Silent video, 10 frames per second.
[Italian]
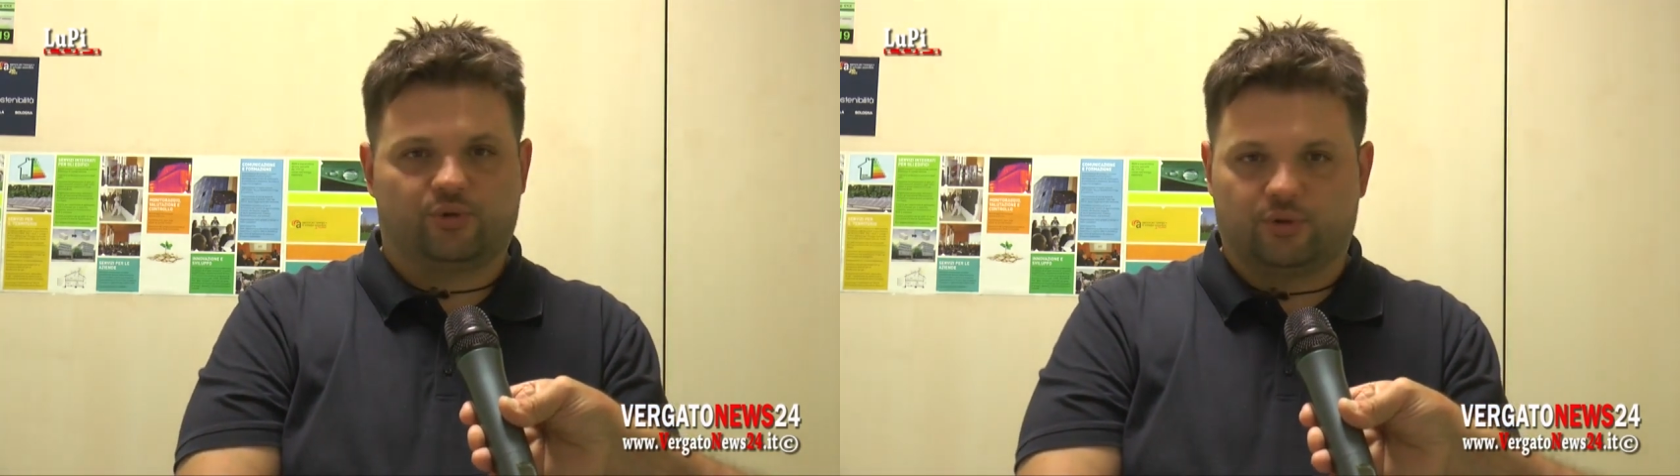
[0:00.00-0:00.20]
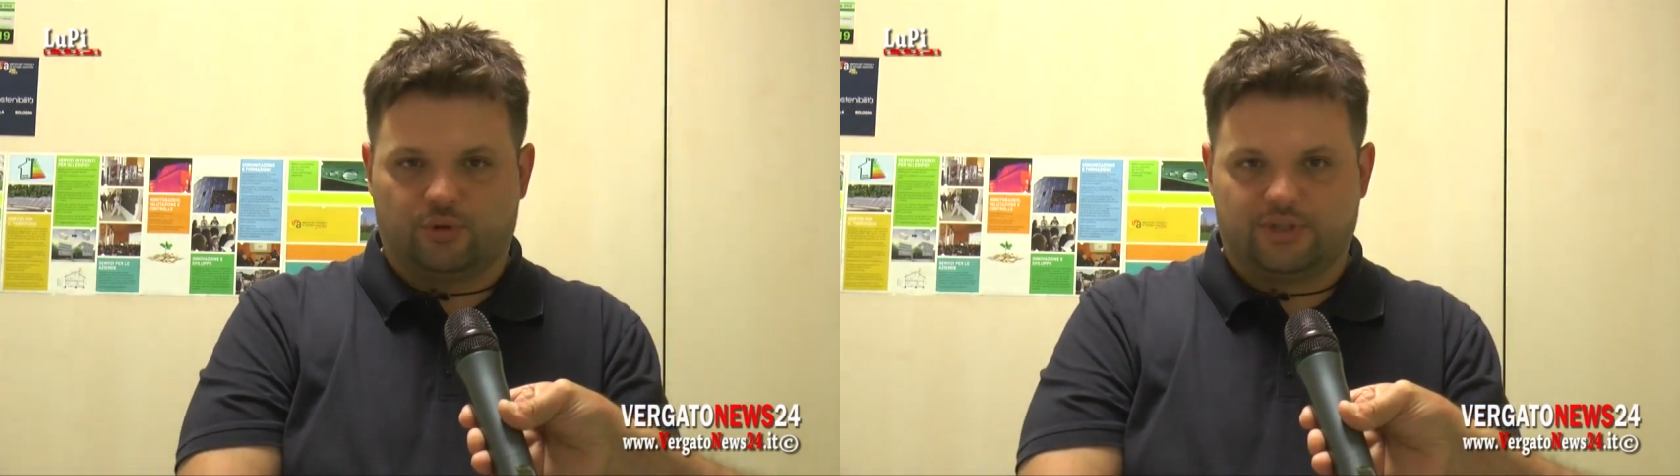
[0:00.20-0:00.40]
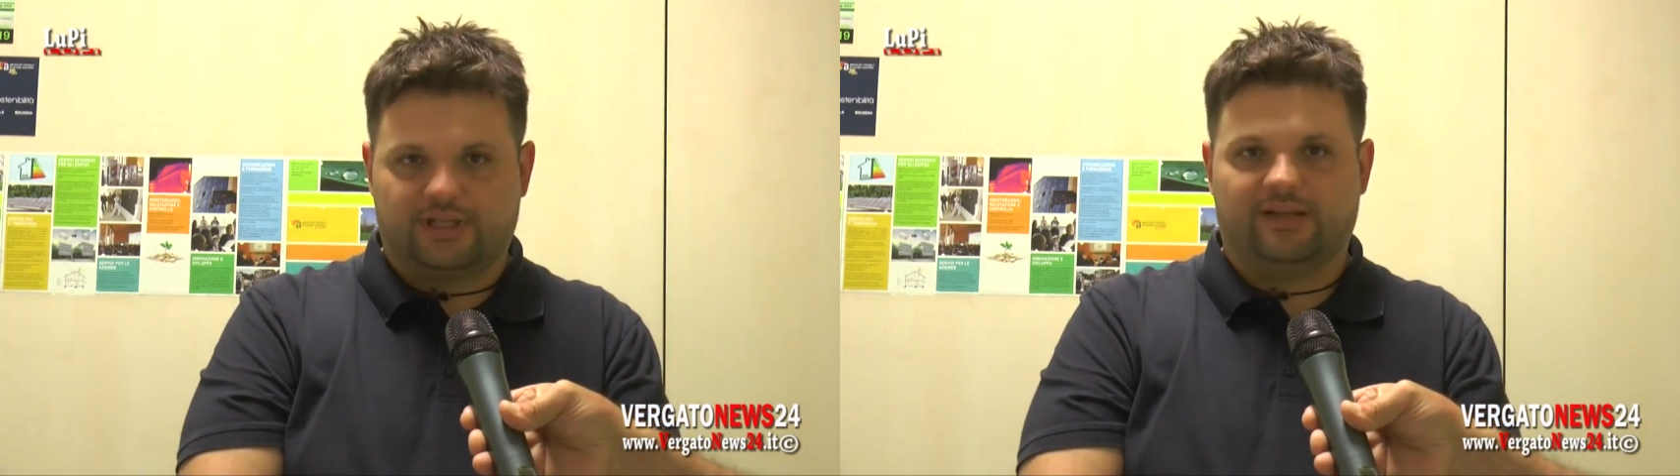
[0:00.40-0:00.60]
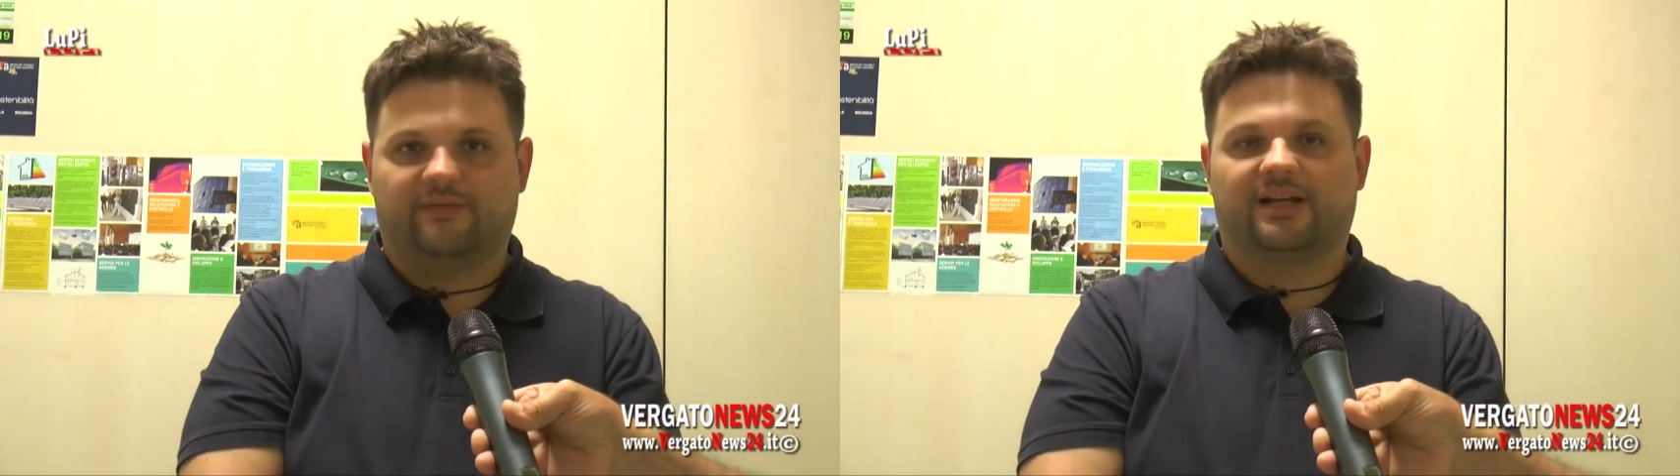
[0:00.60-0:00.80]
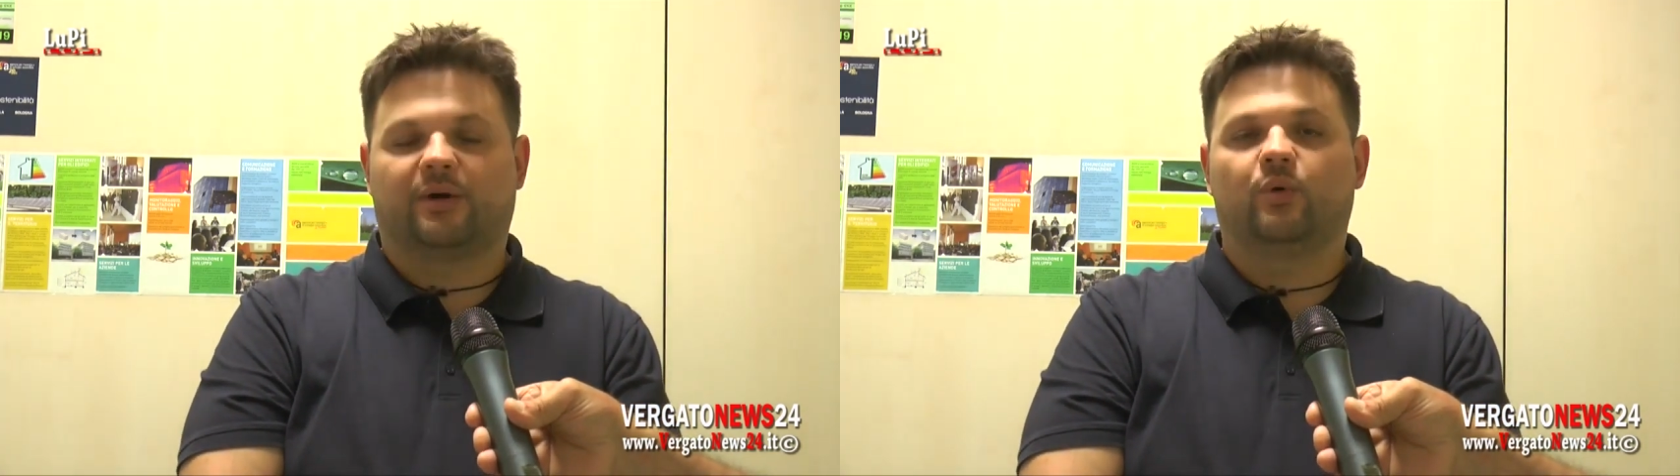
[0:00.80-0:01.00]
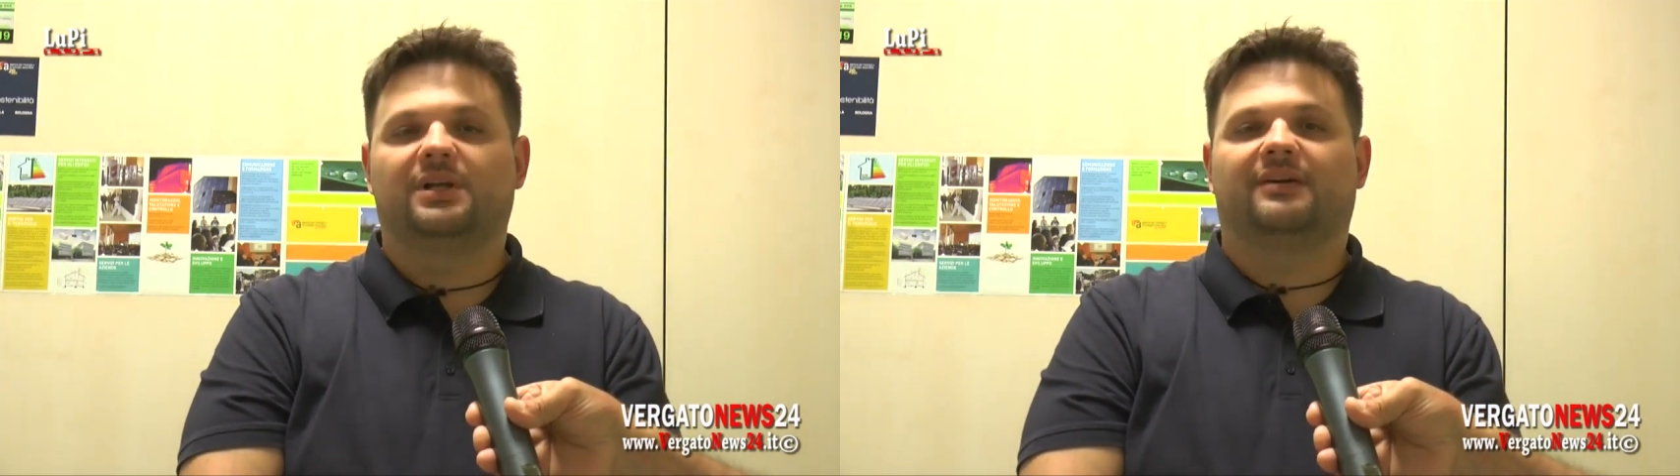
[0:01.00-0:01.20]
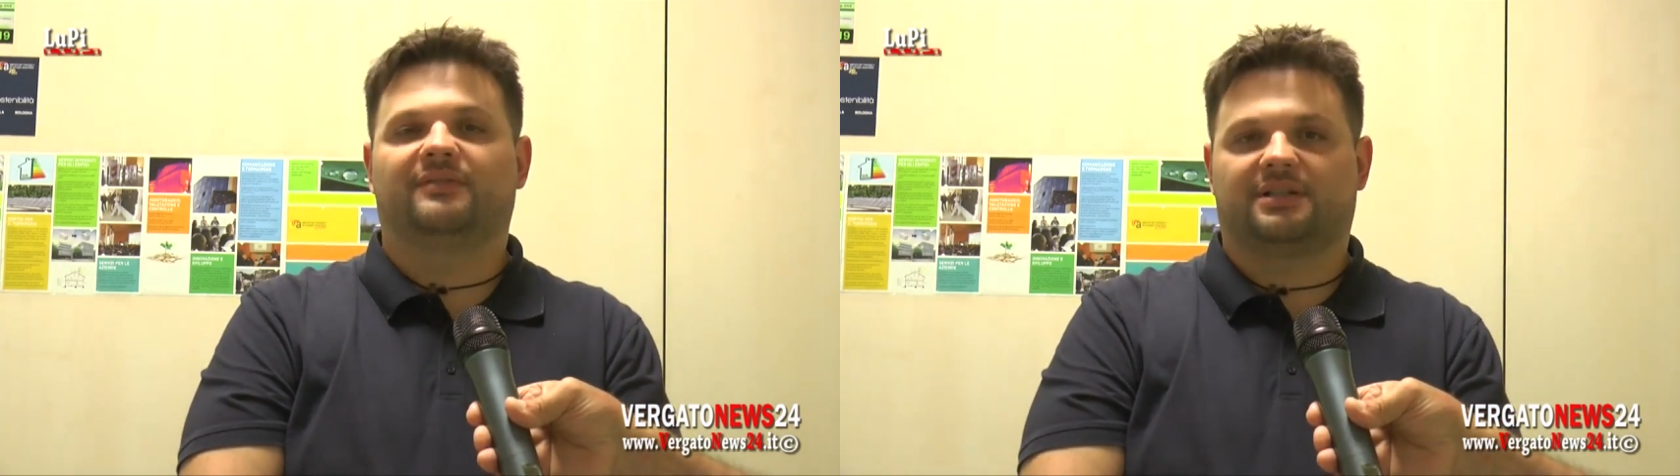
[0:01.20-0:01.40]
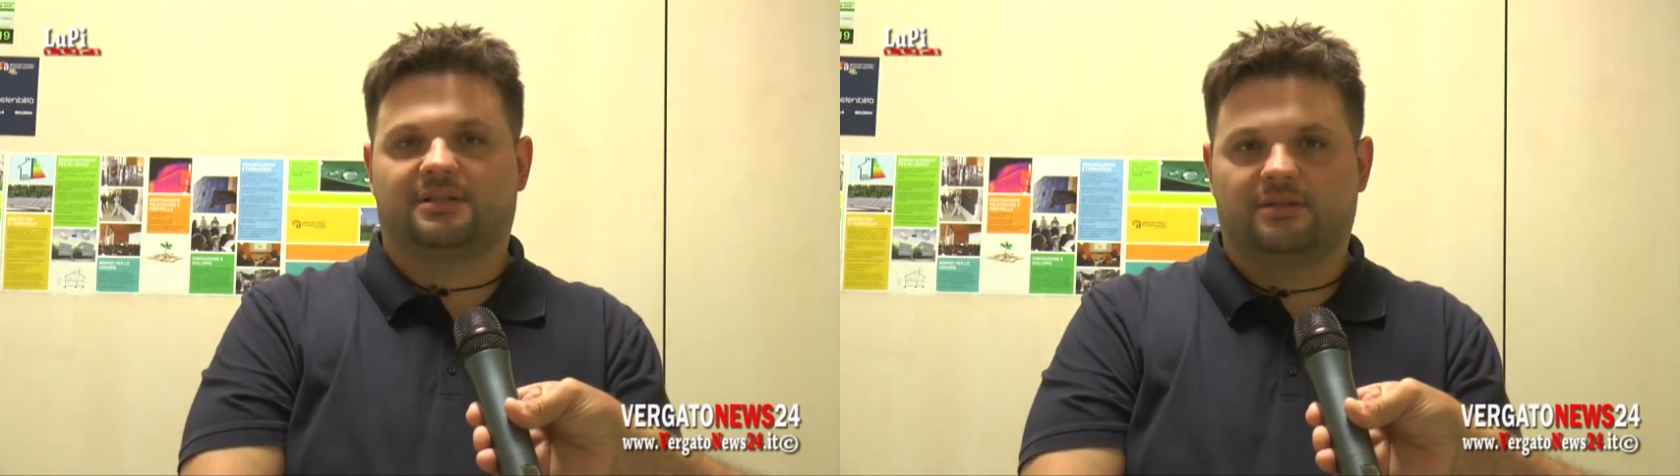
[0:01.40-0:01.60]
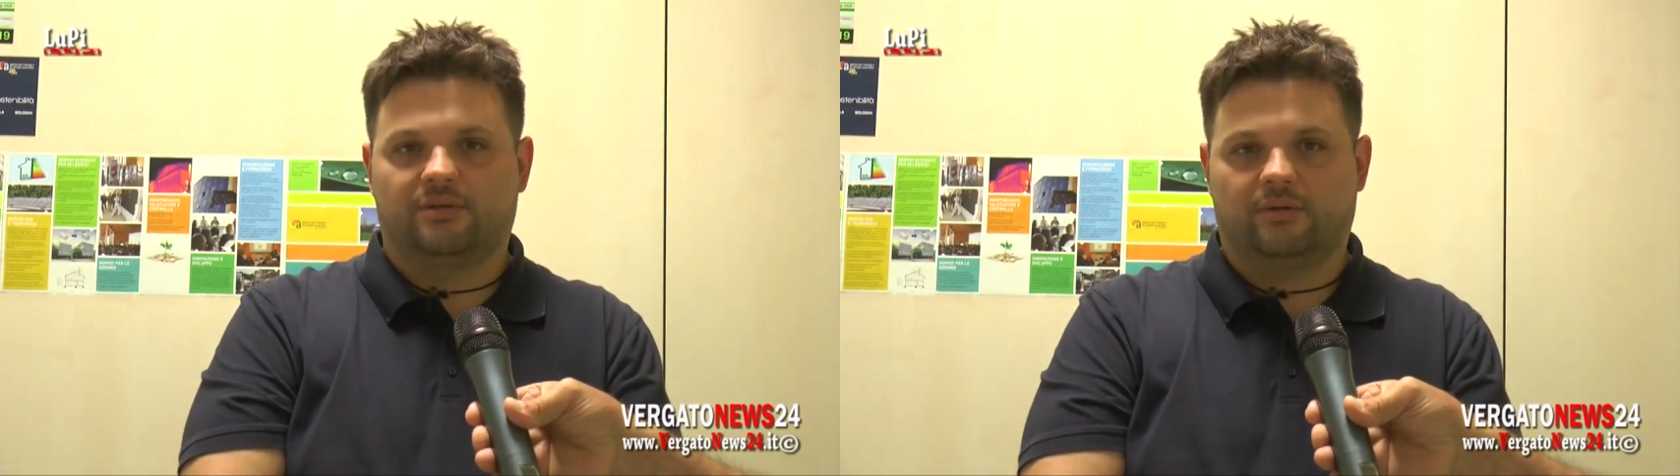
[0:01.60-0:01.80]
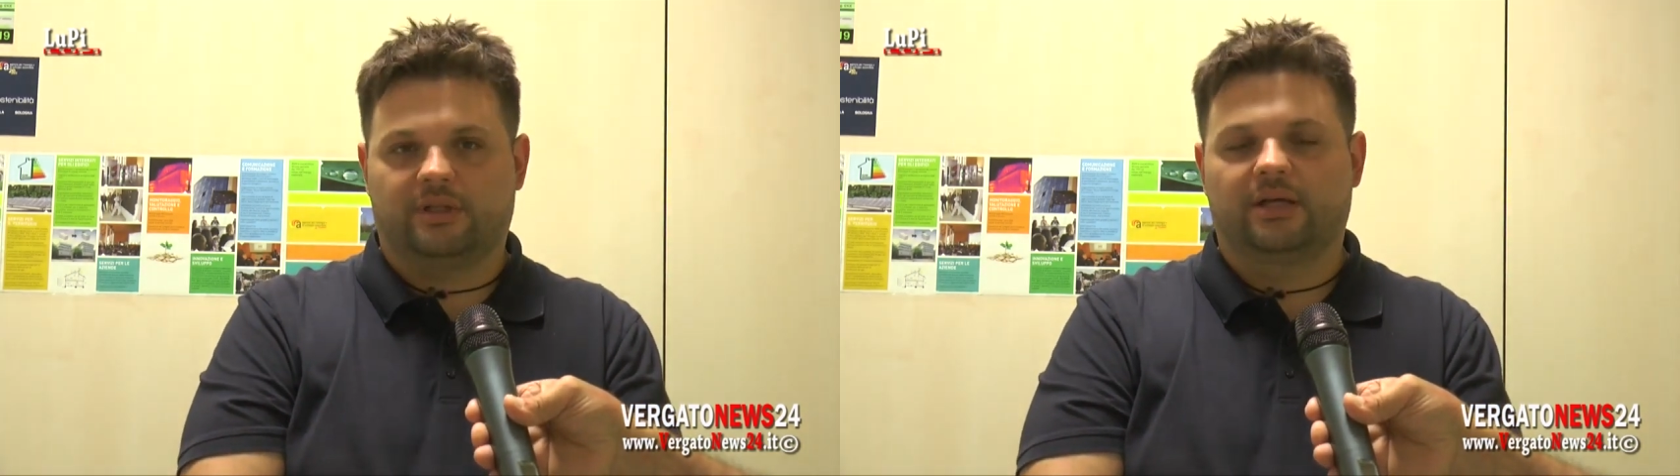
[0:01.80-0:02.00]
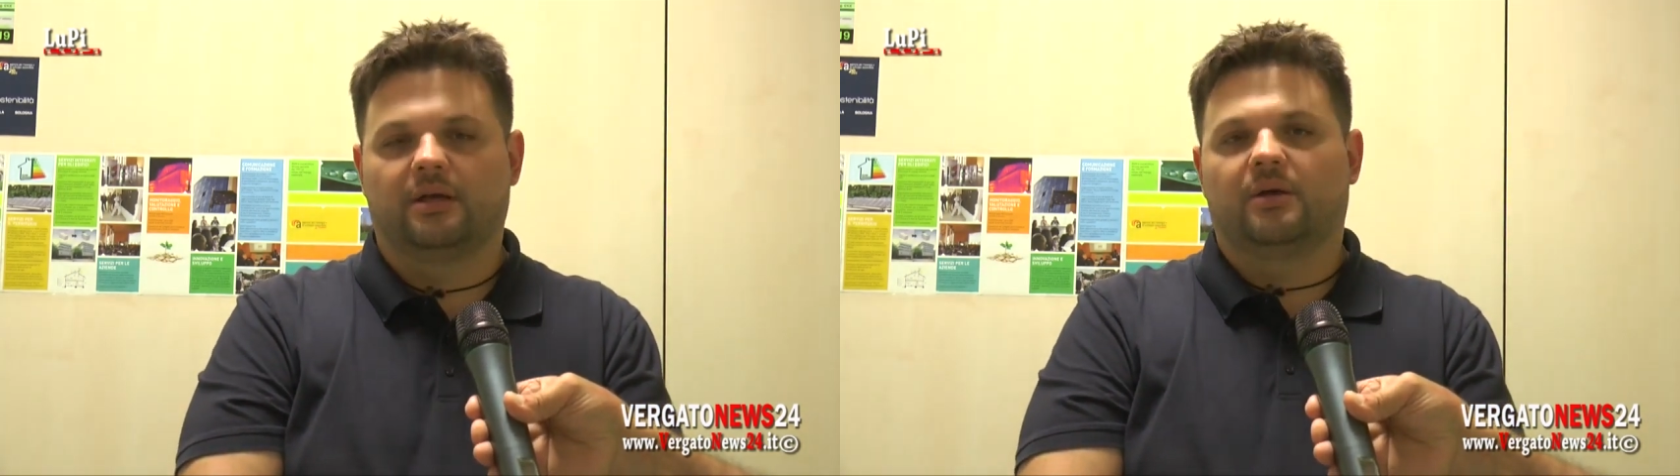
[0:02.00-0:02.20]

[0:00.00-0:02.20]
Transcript: sottoscrivere quella versione